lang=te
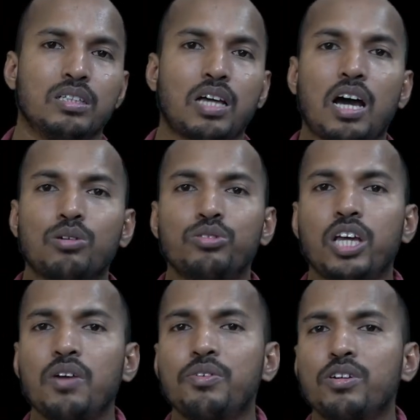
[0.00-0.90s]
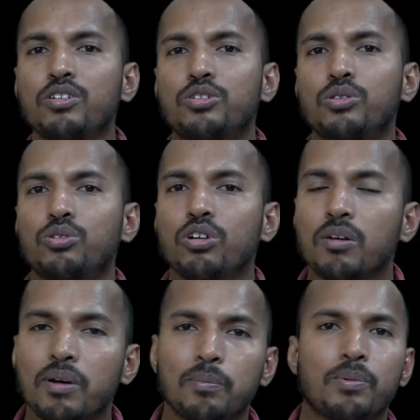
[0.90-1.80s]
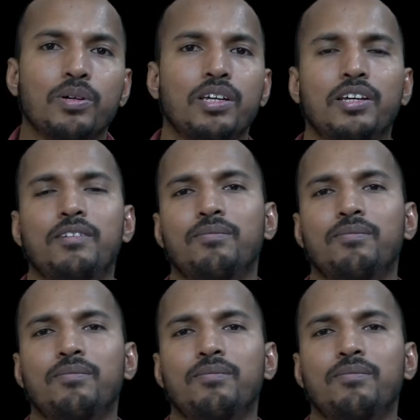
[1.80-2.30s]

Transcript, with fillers: తాను దేవుని నుంచి దూరం అయిపోయి